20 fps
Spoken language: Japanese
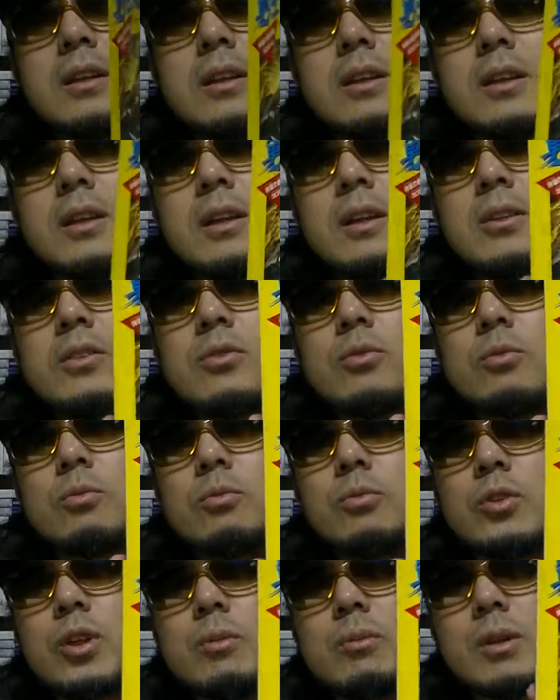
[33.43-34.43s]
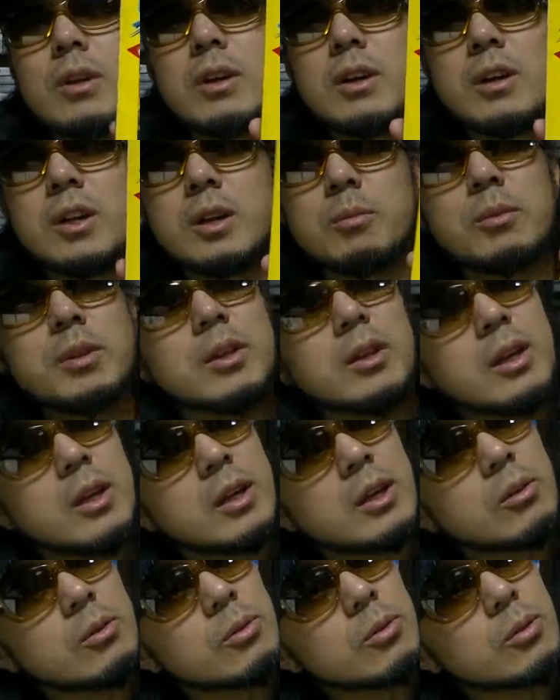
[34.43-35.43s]
で一応表面から見て
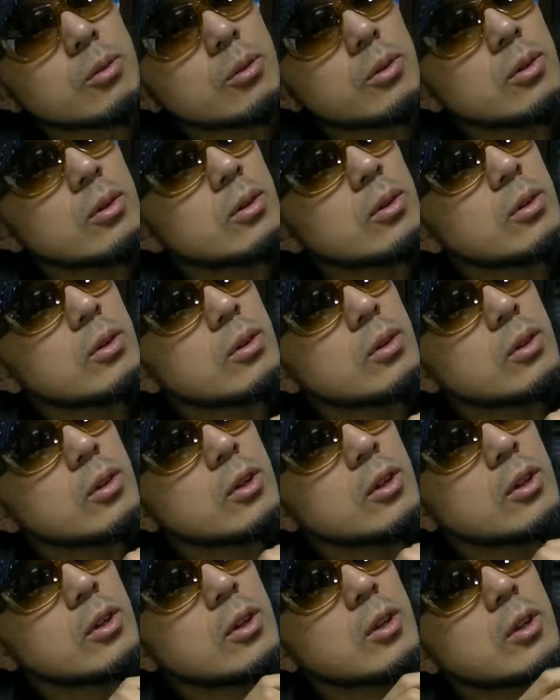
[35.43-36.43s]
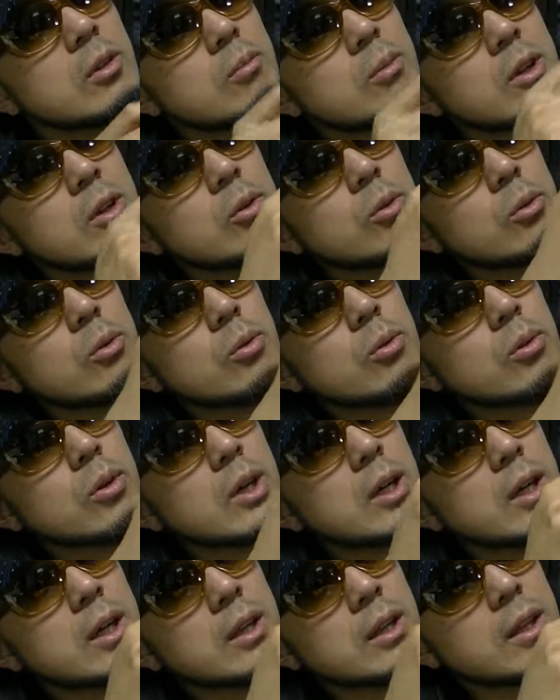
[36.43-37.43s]
いくとまあロゴ
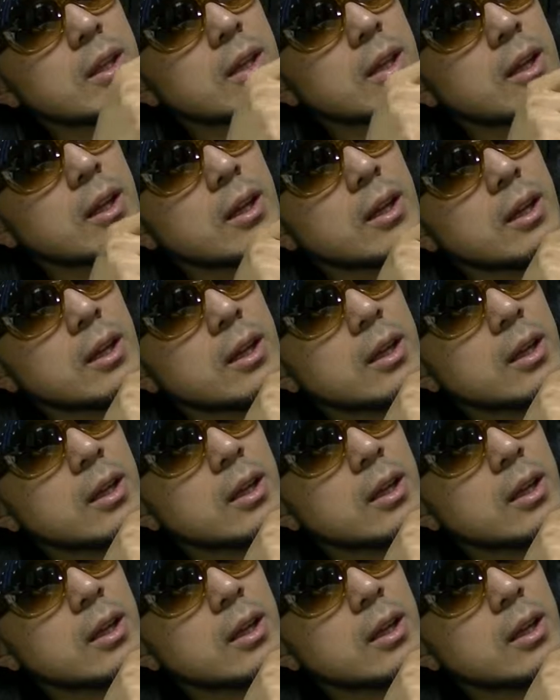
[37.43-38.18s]
があって、うん、